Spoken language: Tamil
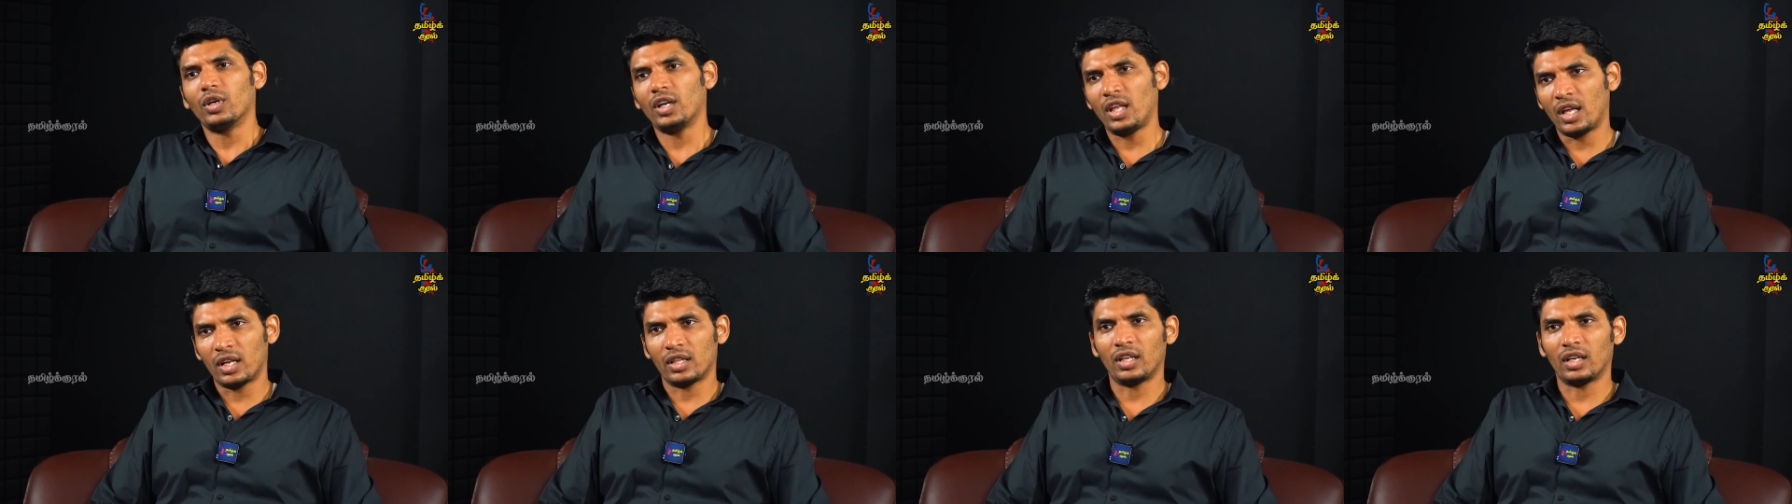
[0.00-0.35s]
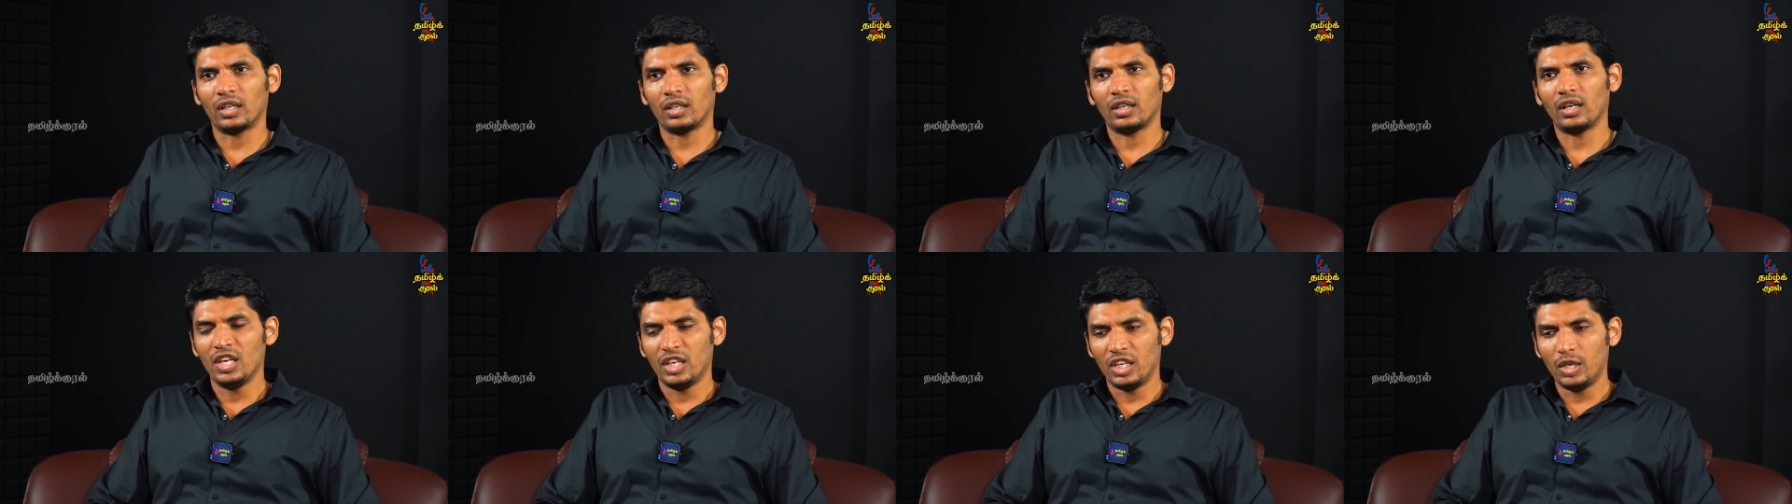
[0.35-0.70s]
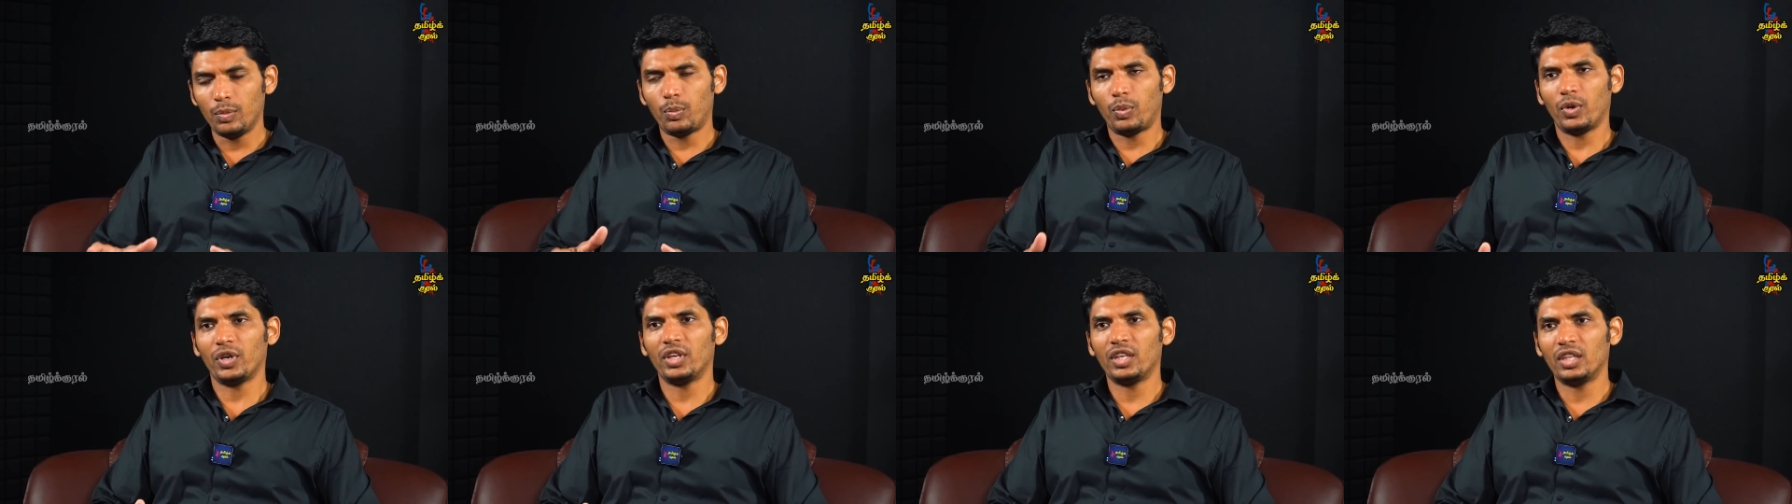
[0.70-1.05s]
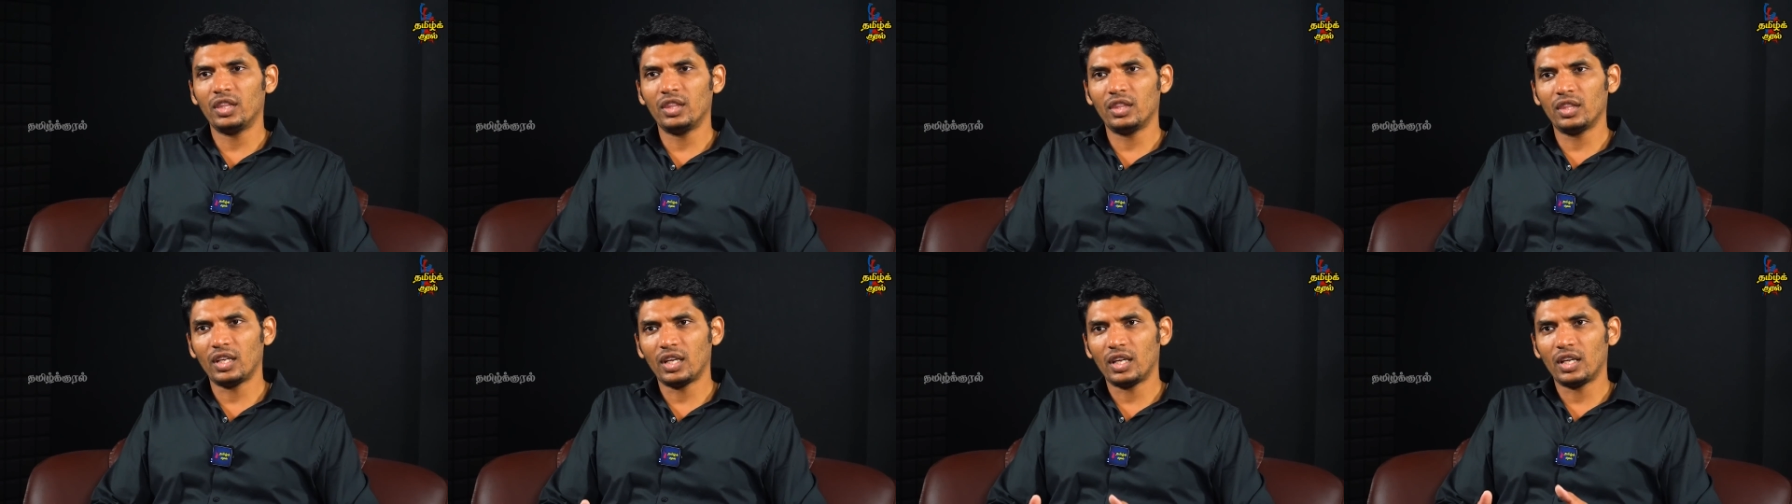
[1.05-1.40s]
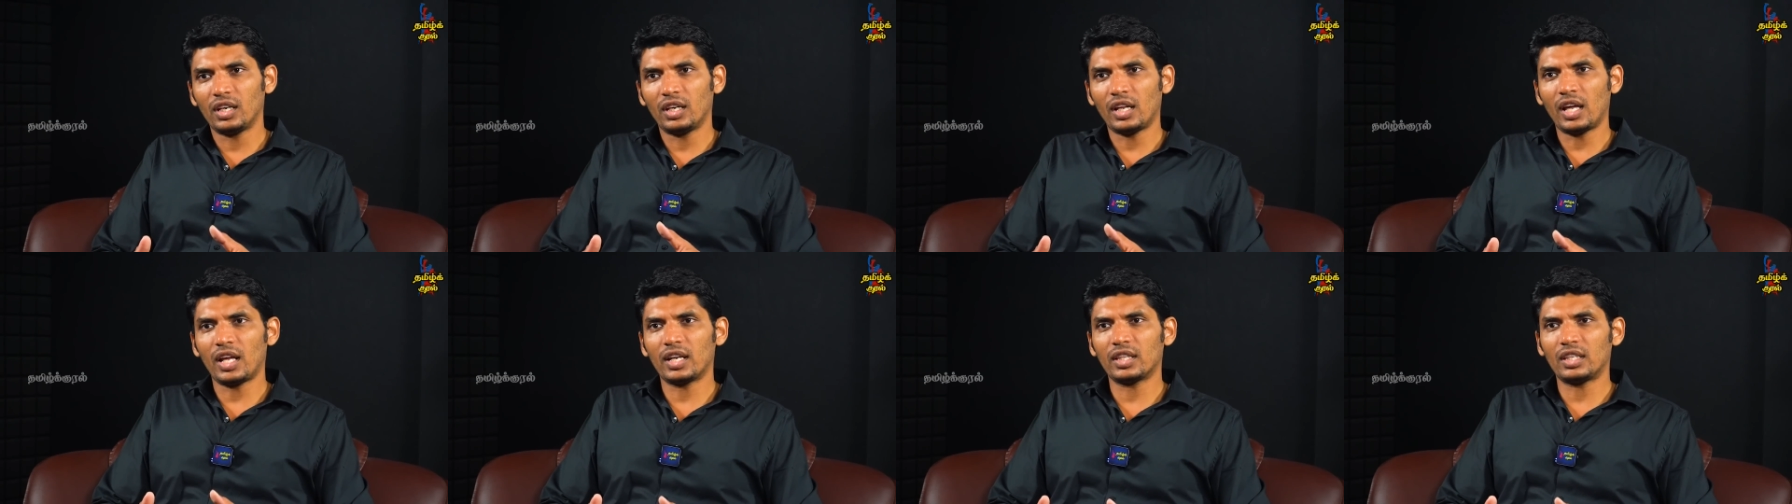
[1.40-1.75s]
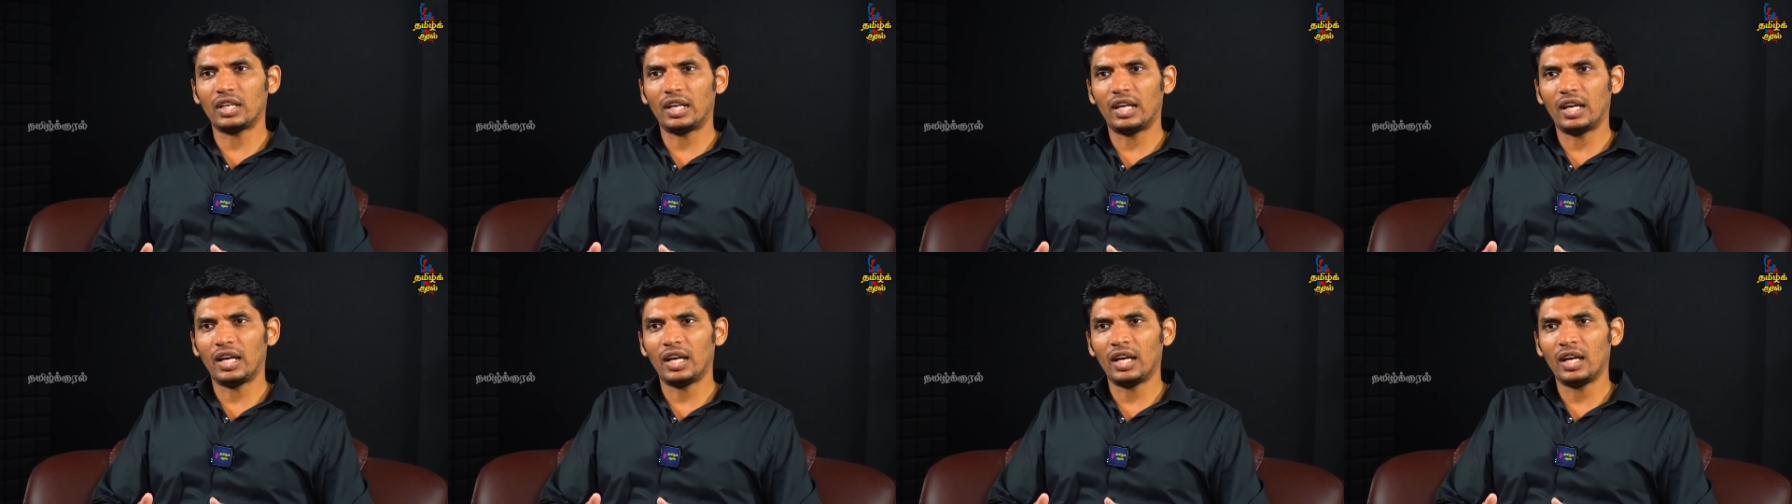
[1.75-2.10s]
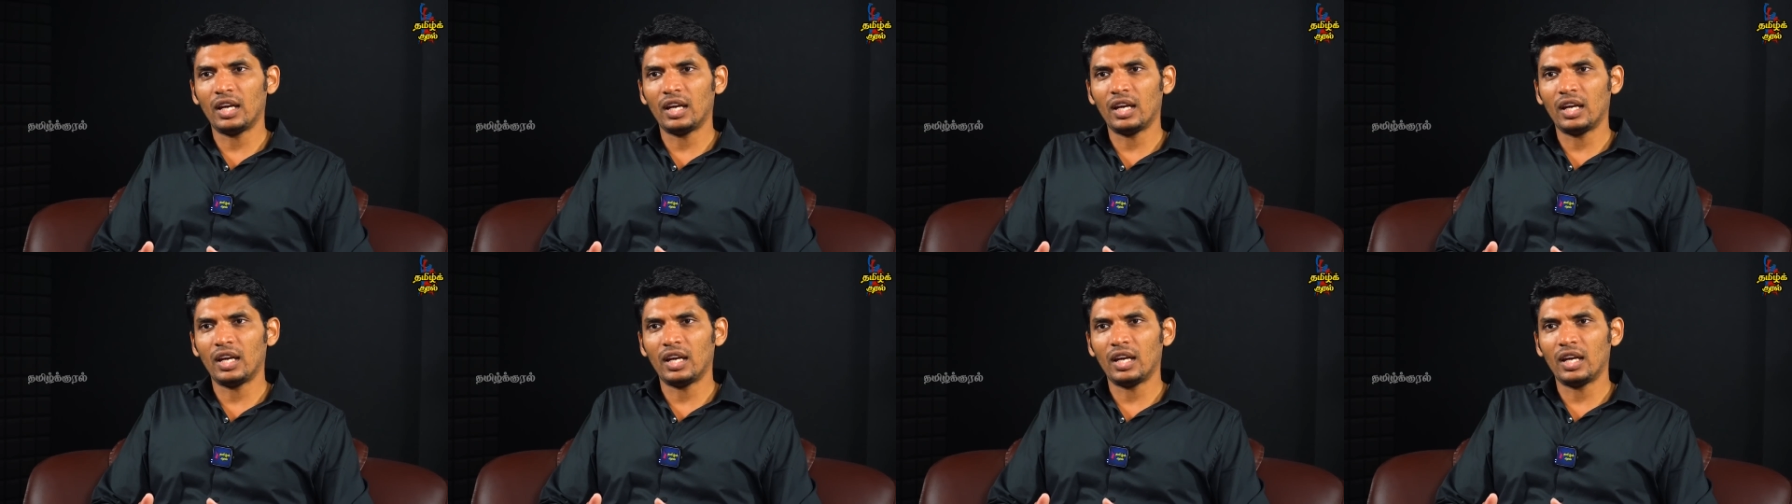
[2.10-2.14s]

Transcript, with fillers: ஒன்றா இருந்தாங்க இப்போ இந்த நேரத்தில்